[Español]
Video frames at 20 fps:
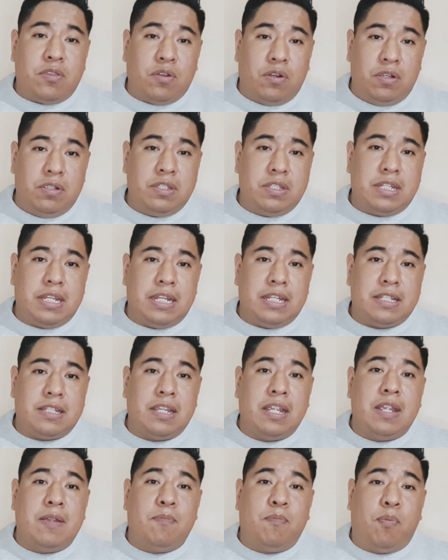
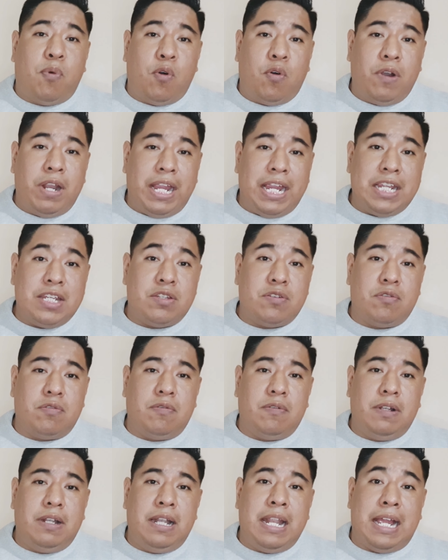Entonces, por
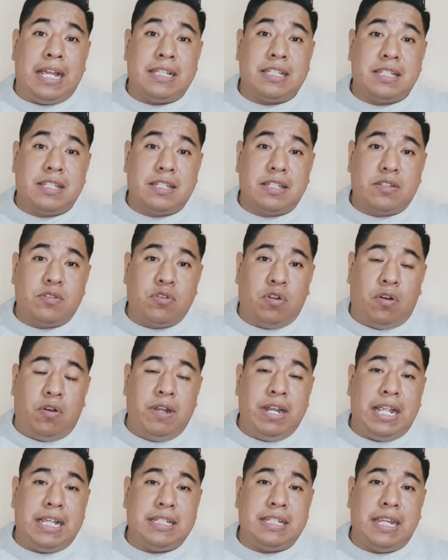eso las
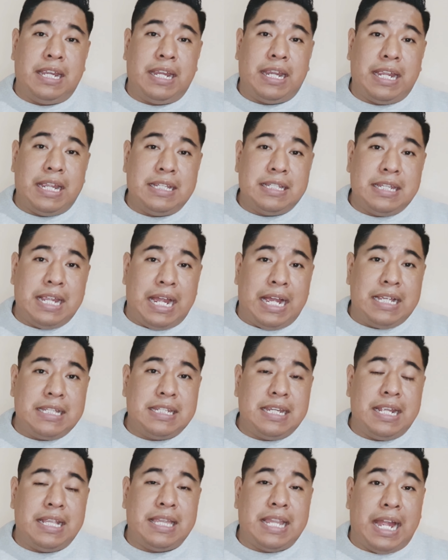zonas en que
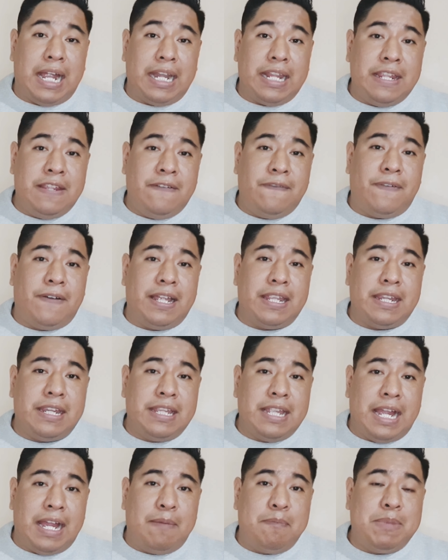se hace
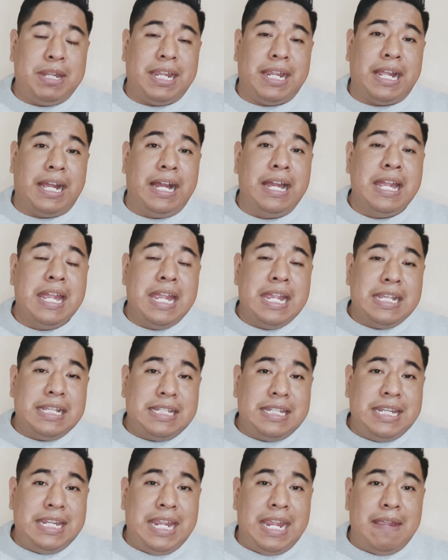tarifa dinámica
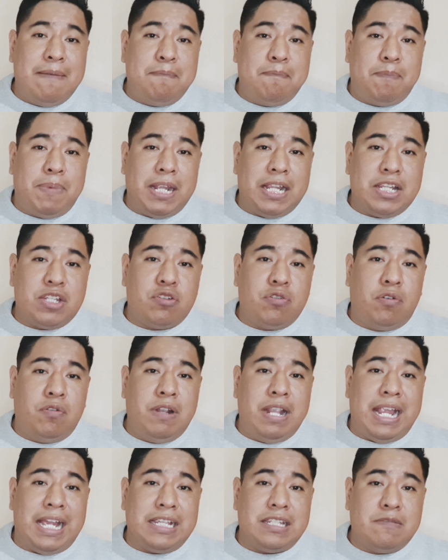
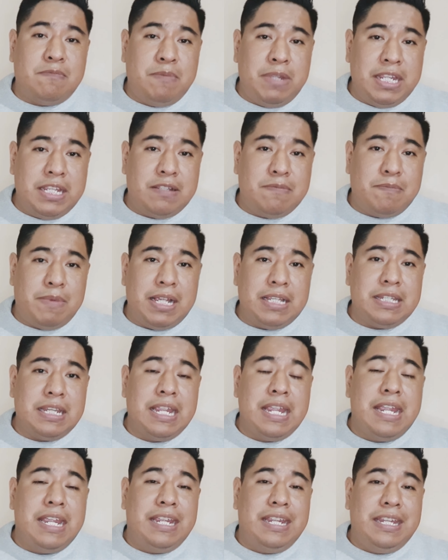siempre son las
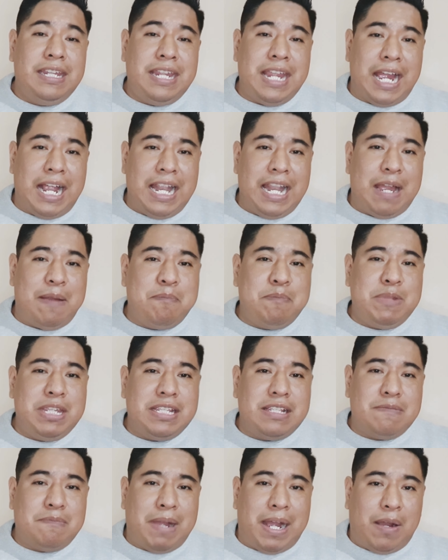mismas y a
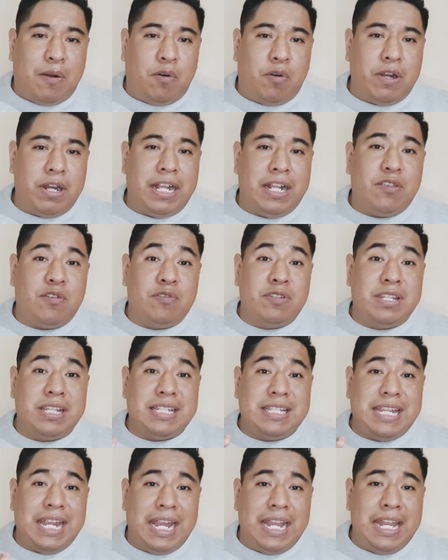la misma hora.
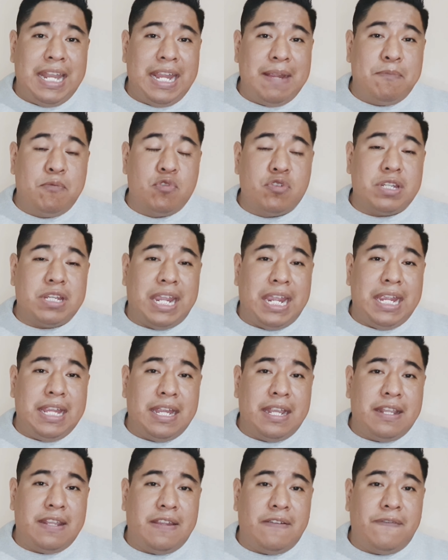Entonces
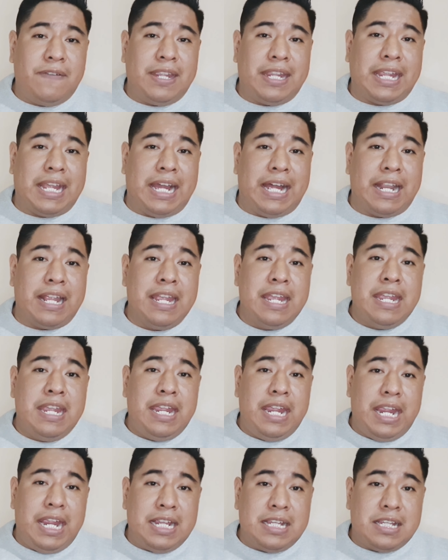tenemos que
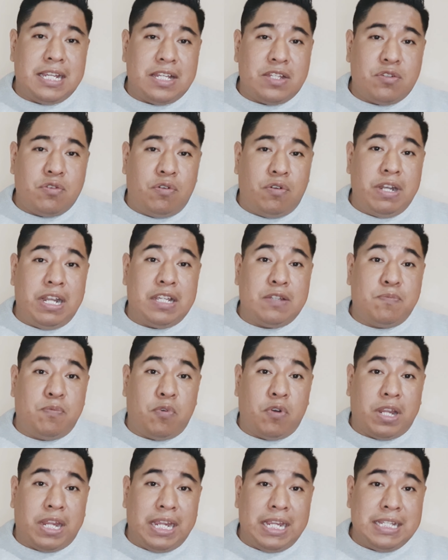identificar esas
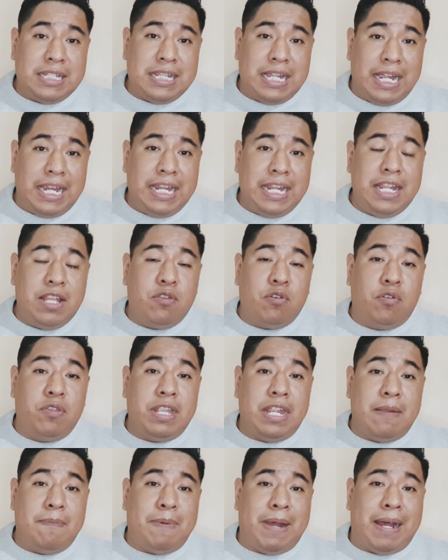zonas porque es
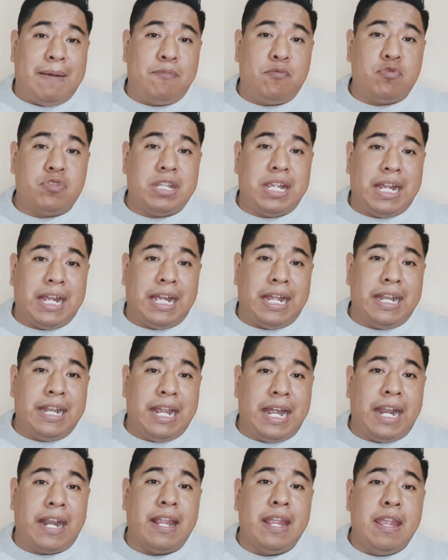ahí donde vamos
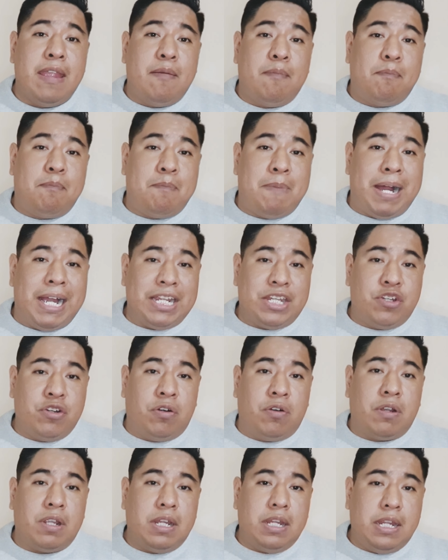a ganar
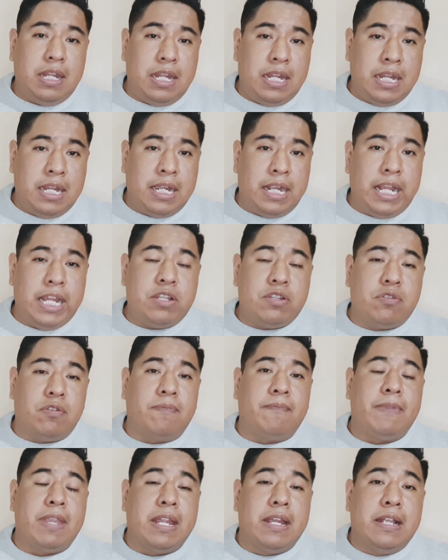mayor
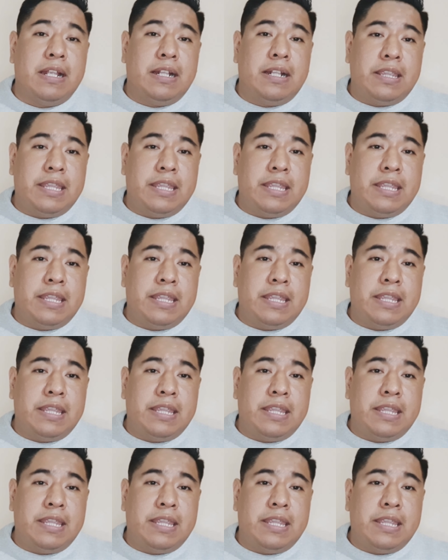ingreso.